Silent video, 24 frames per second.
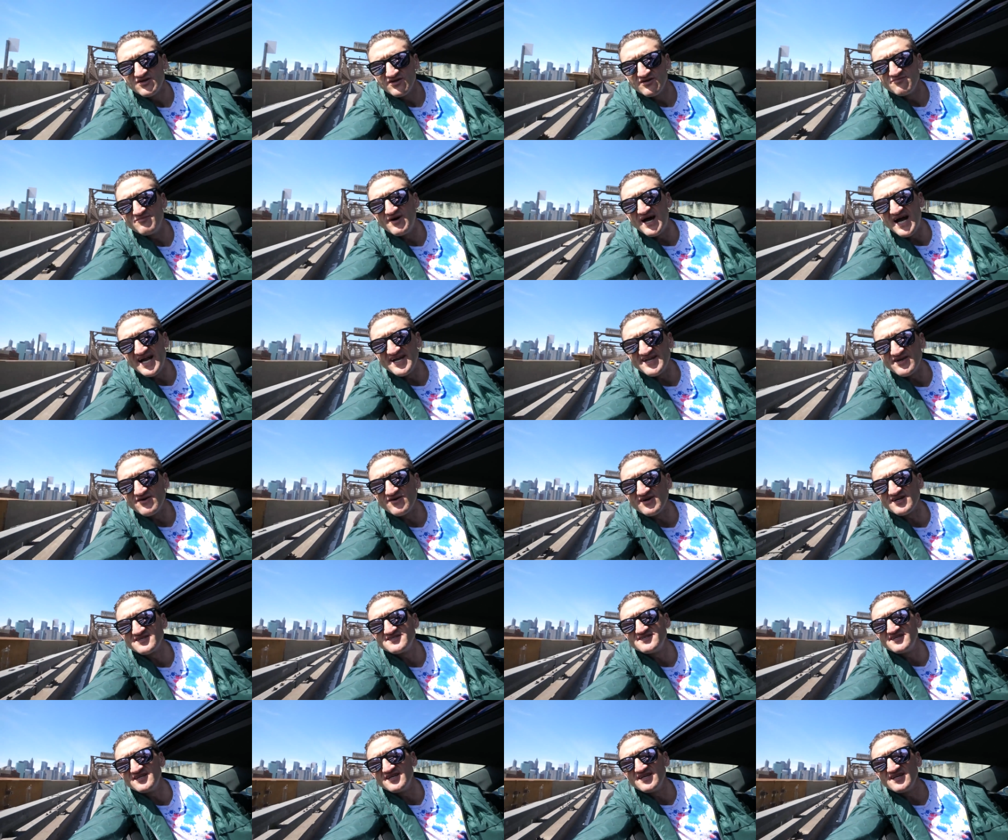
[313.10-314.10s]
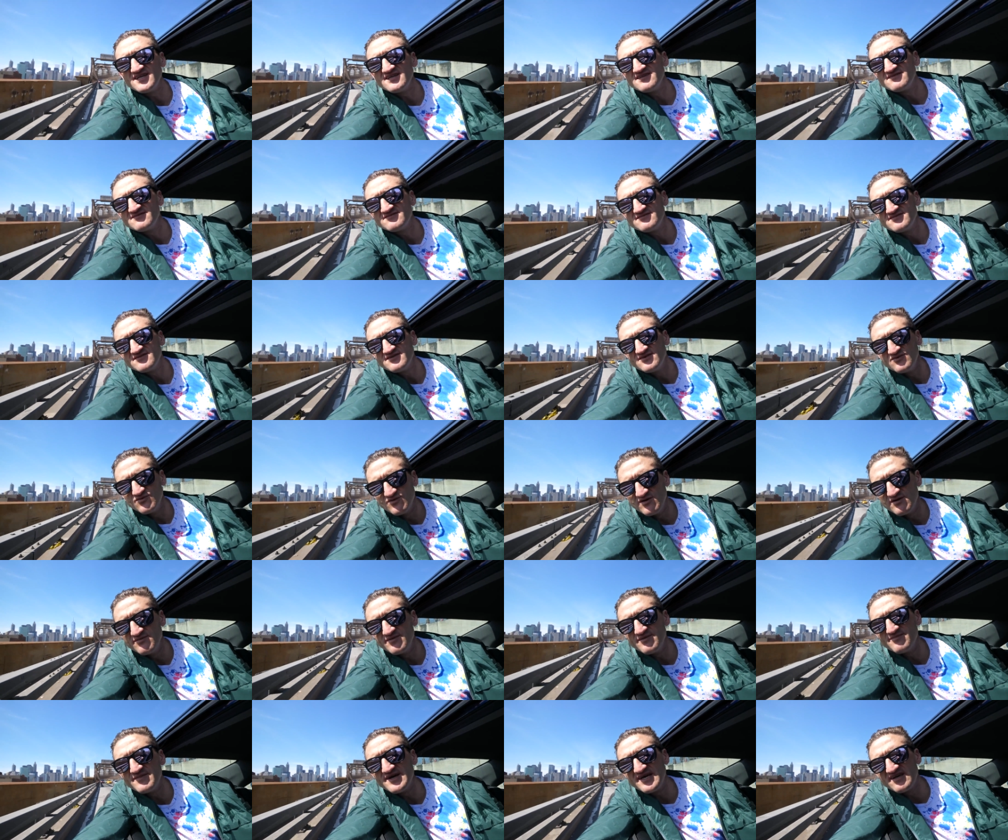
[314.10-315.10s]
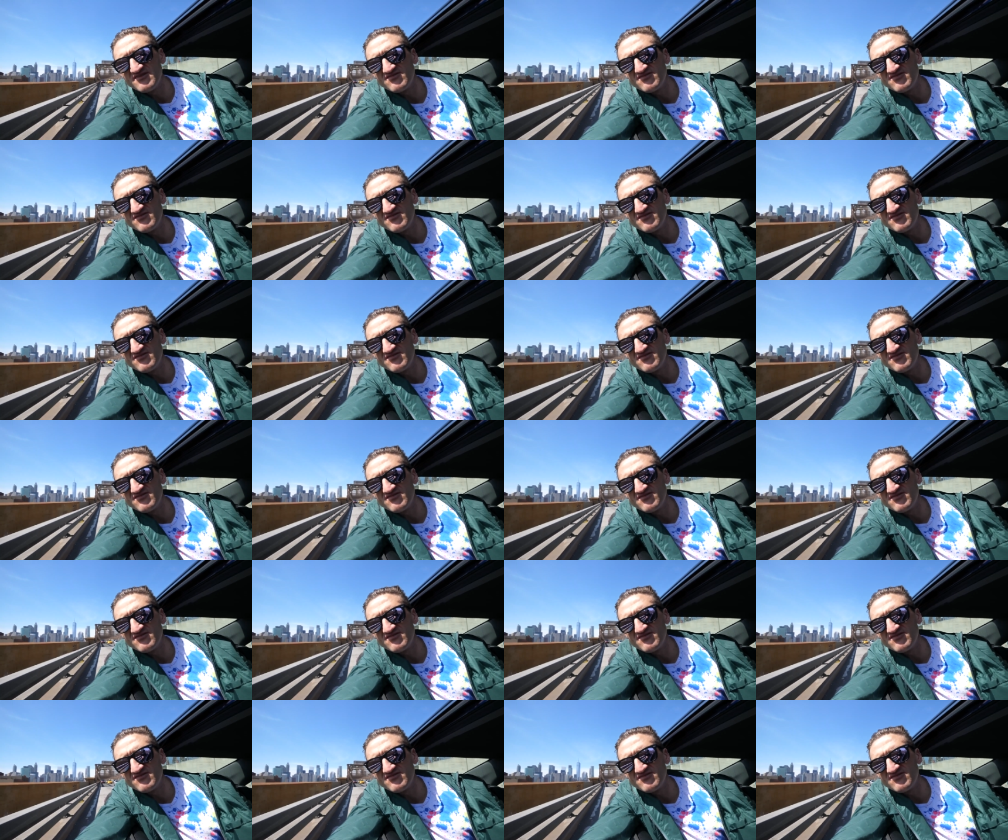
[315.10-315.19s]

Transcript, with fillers: Пока, Нью-Йорк. Я буду